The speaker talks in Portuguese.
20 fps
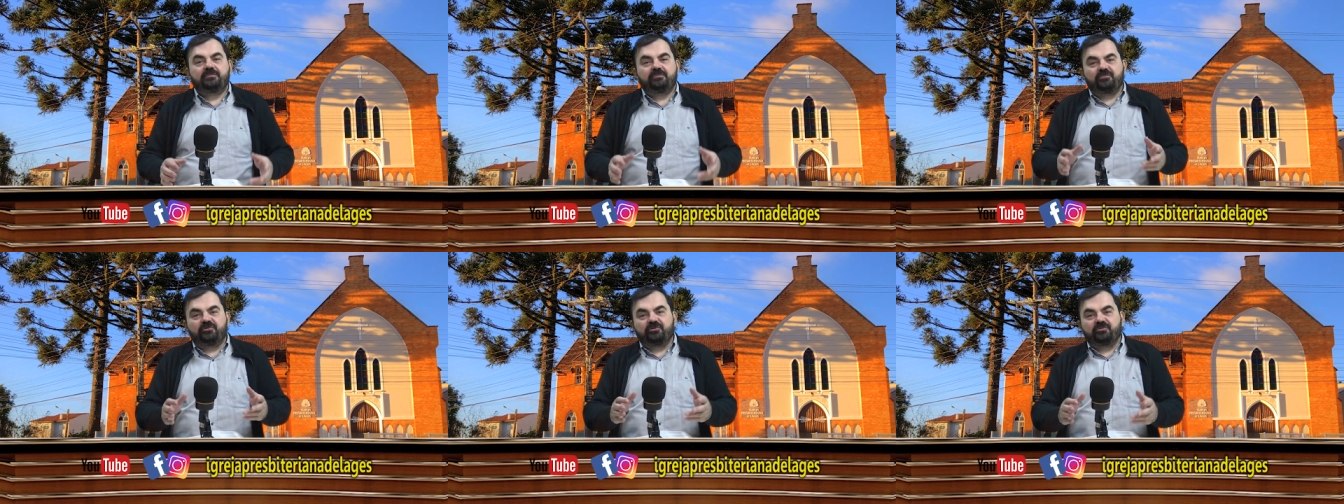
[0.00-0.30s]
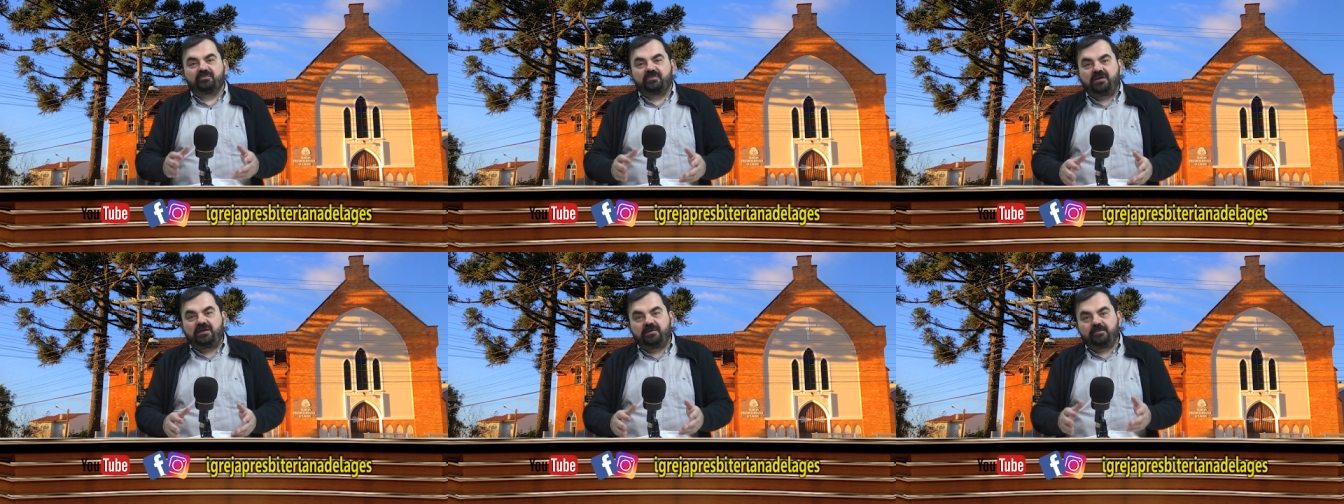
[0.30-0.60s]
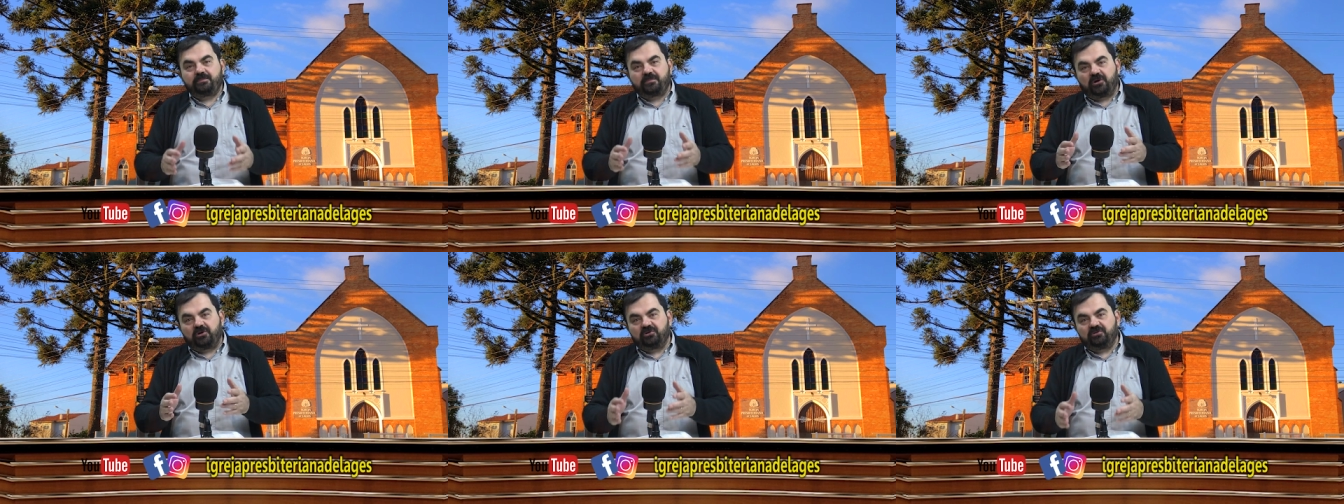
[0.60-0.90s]
por
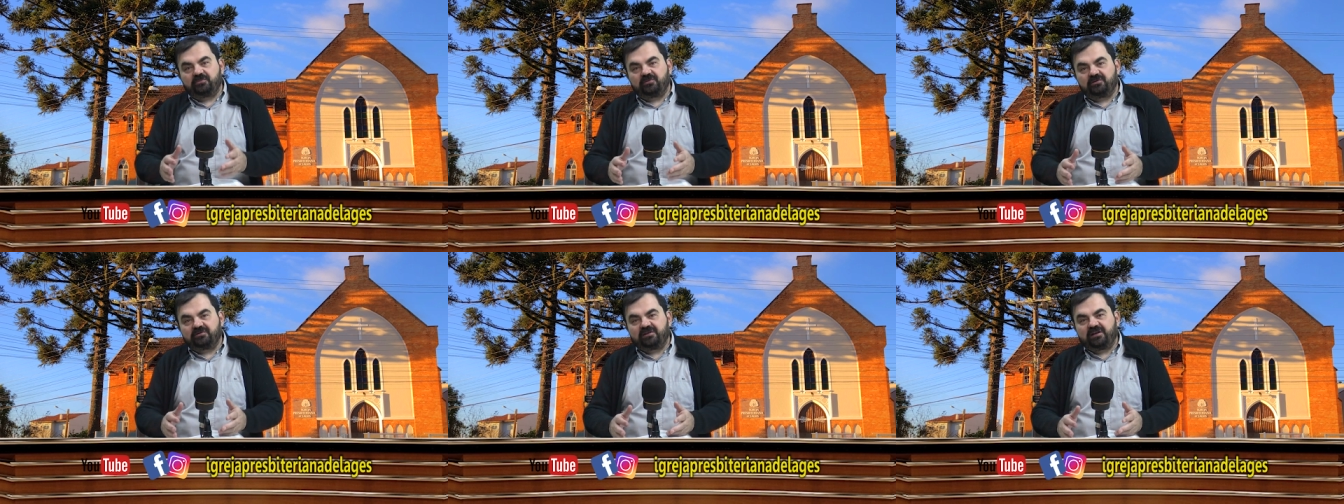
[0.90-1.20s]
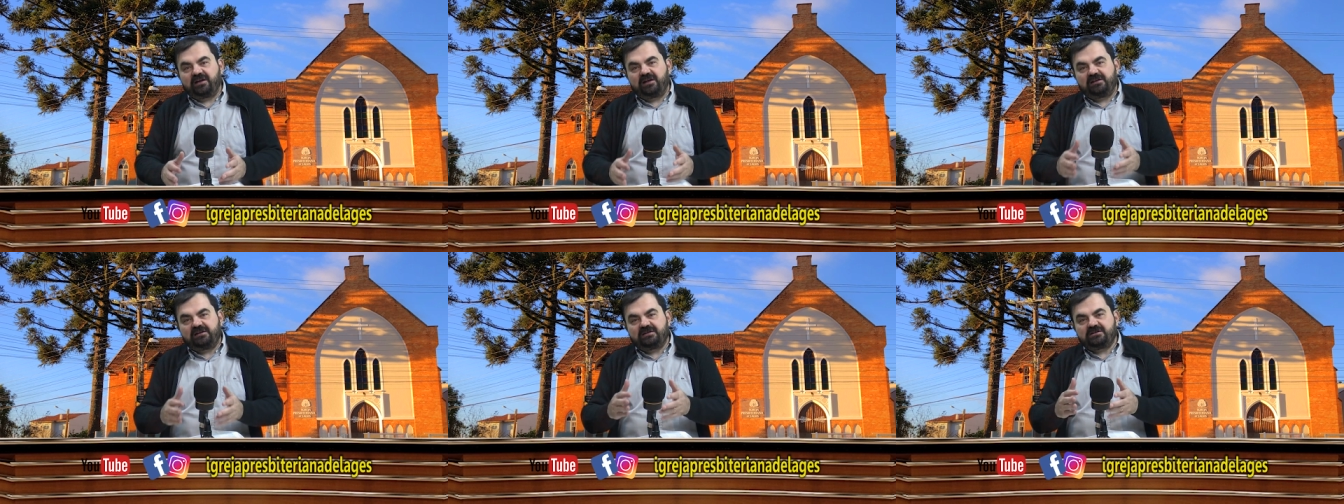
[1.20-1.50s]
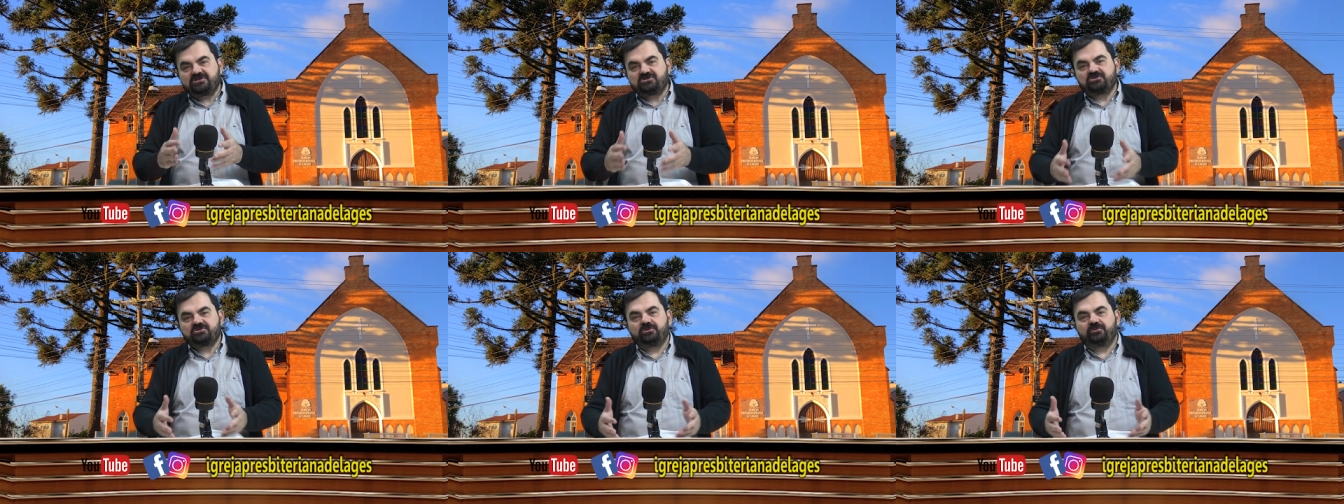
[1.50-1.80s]
mim, Paulo Bonelli,
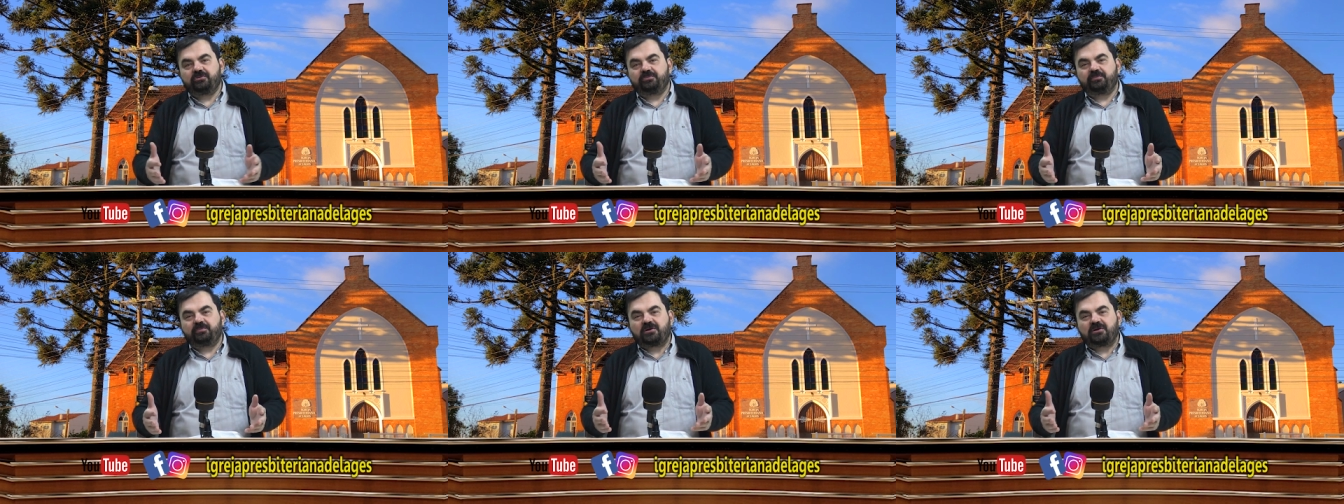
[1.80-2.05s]
que sou